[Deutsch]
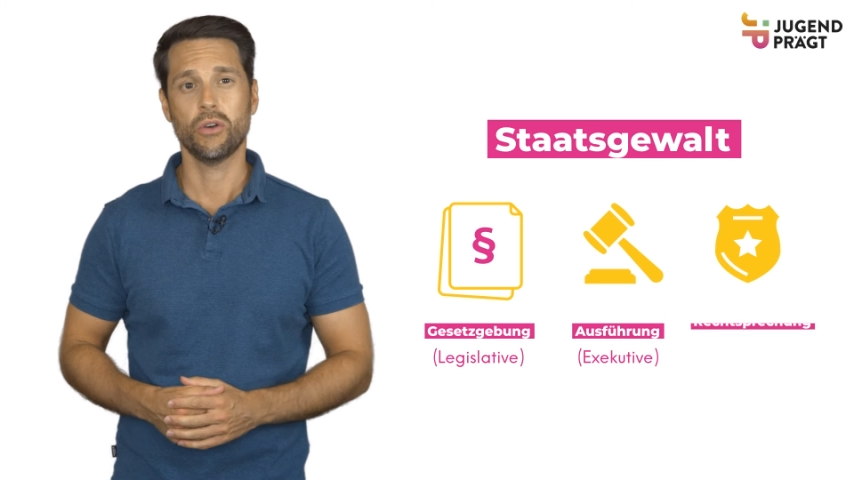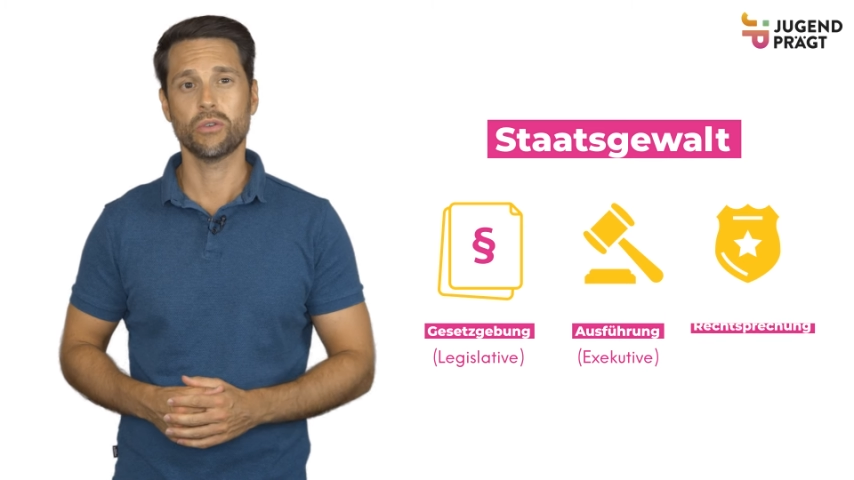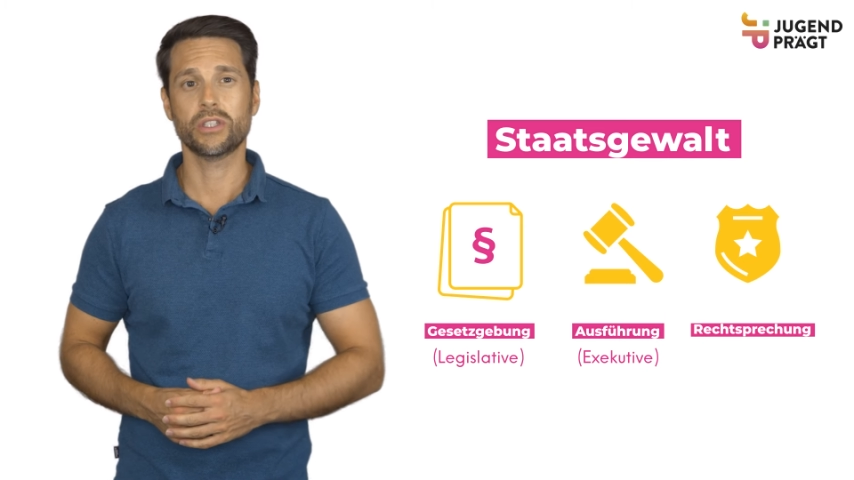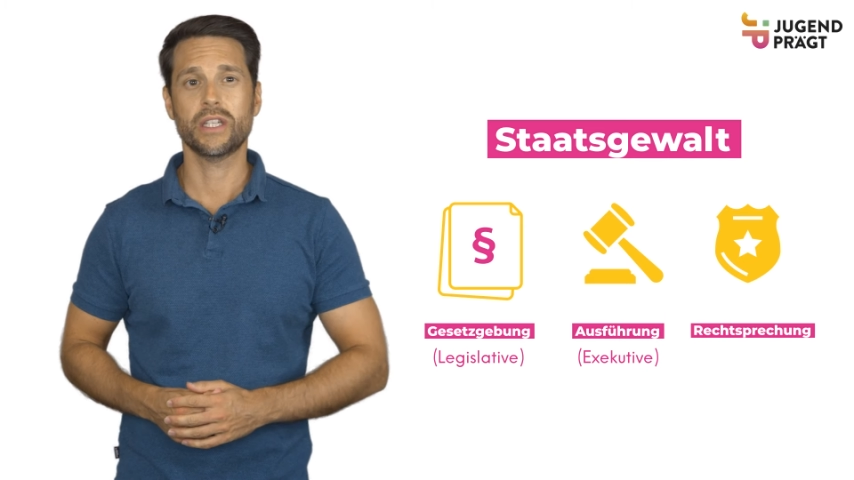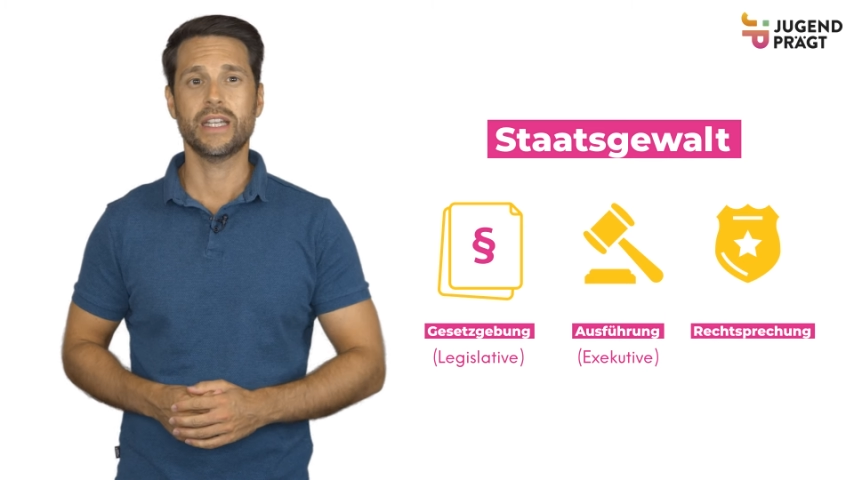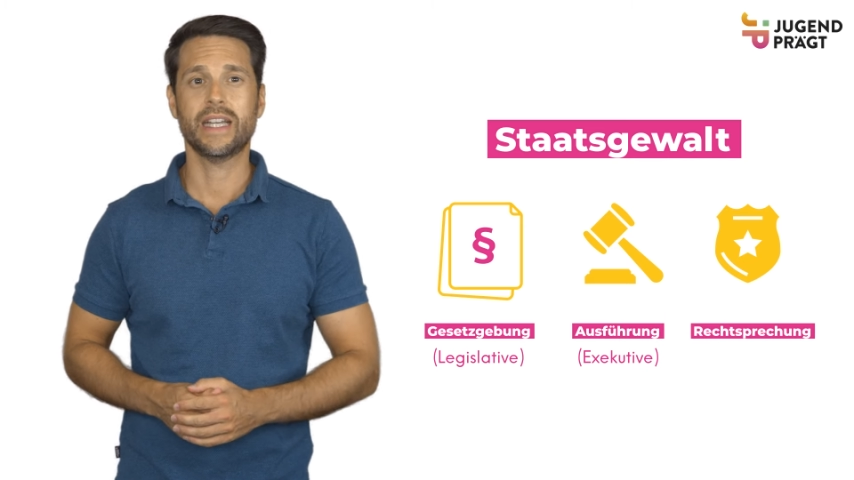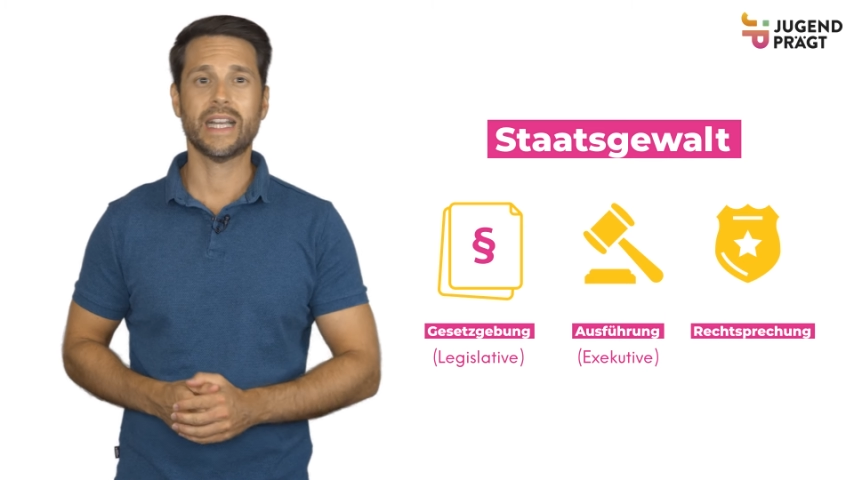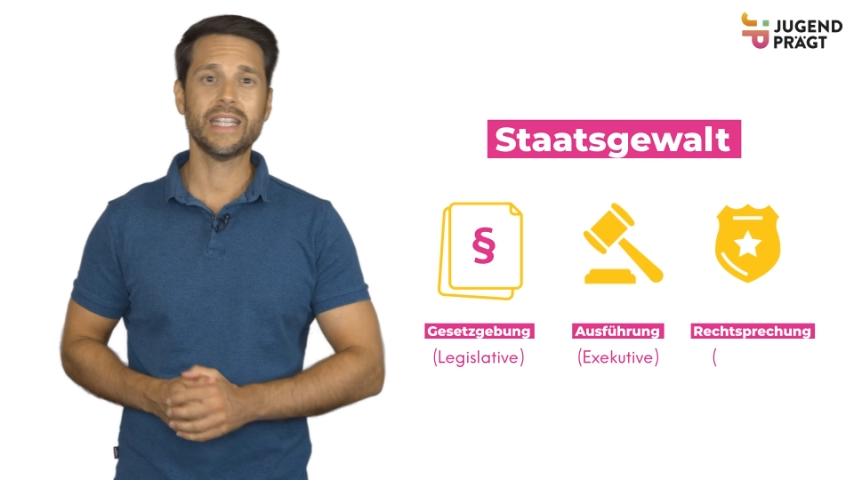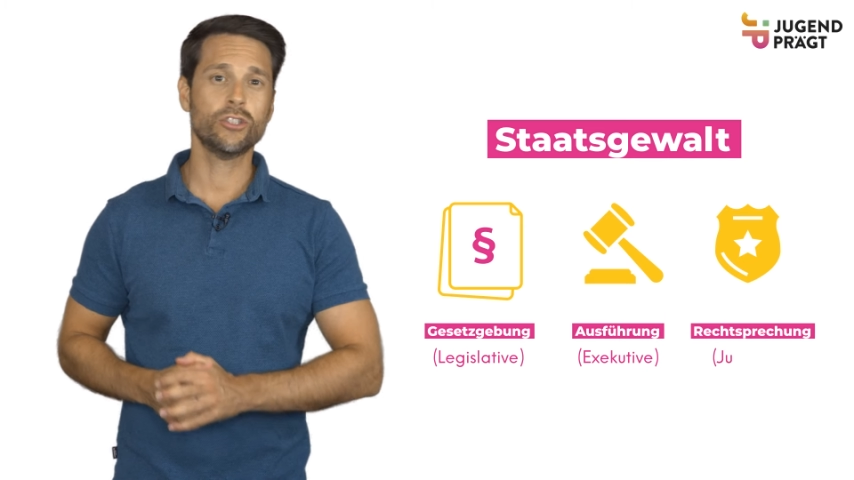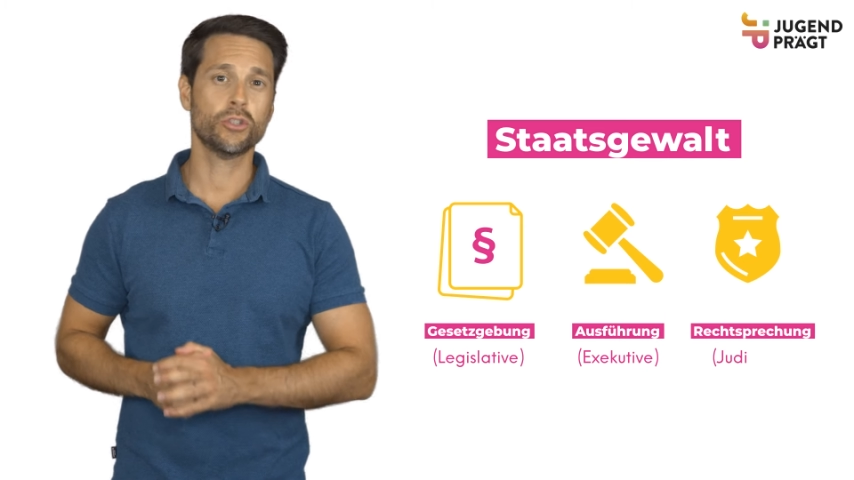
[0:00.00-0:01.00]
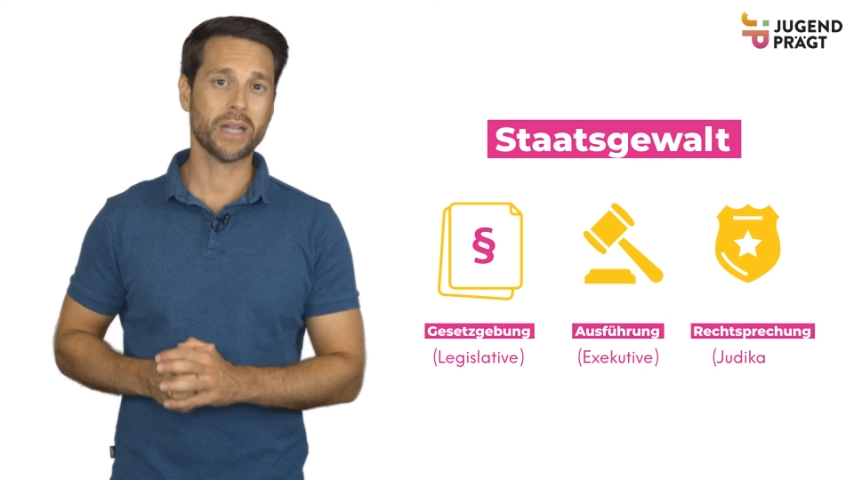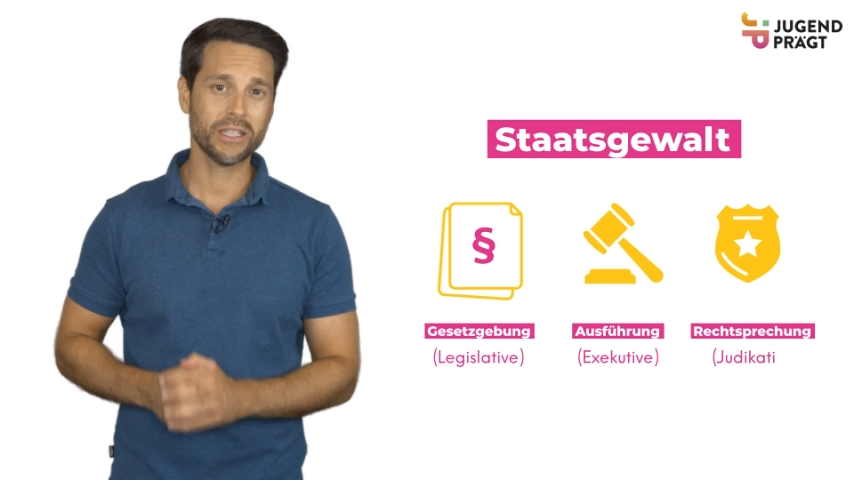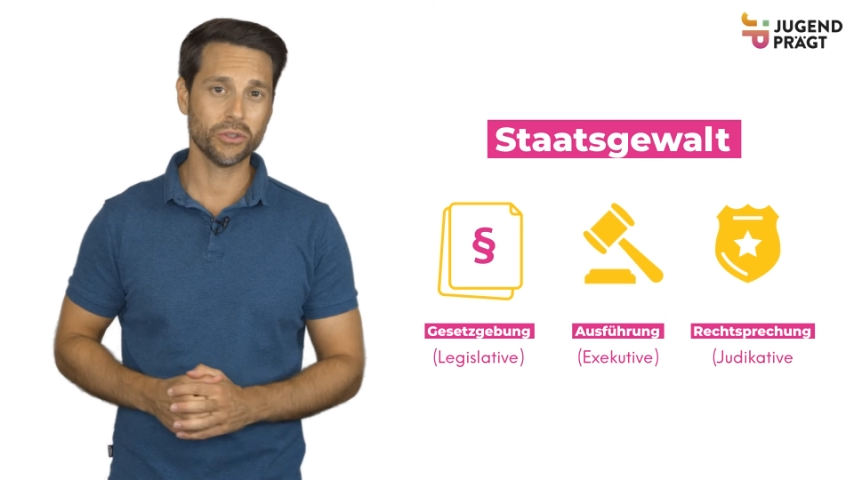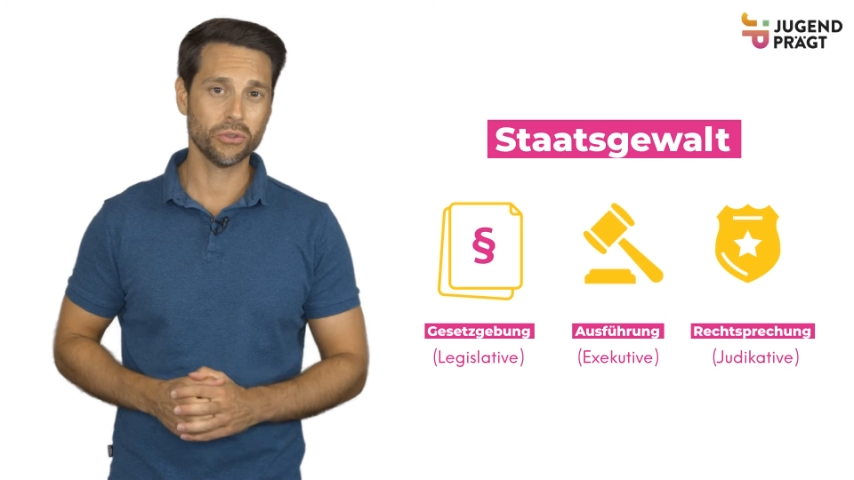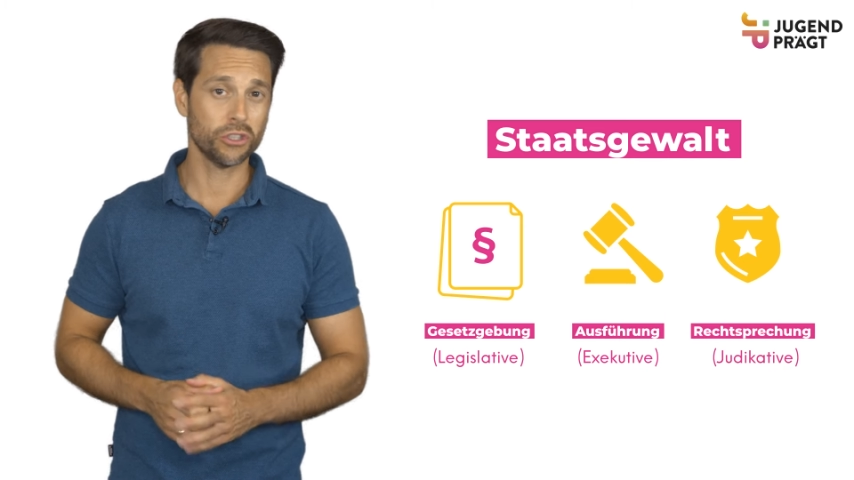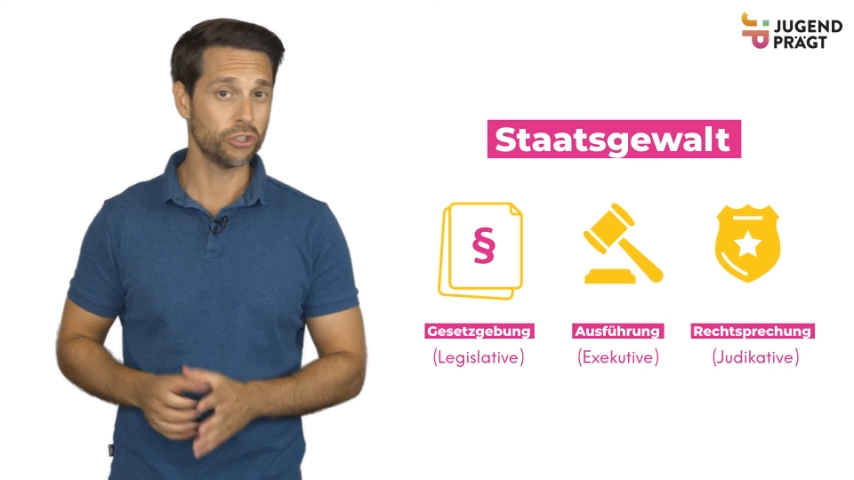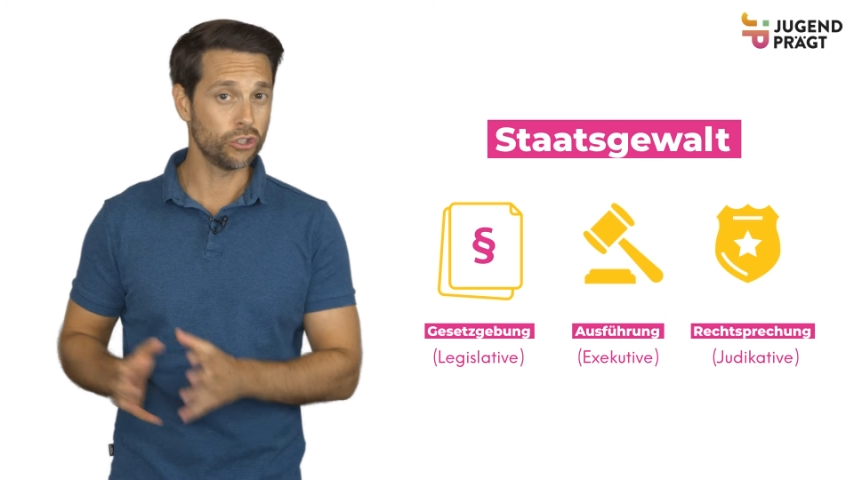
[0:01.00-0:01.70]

und Rechtsprechung,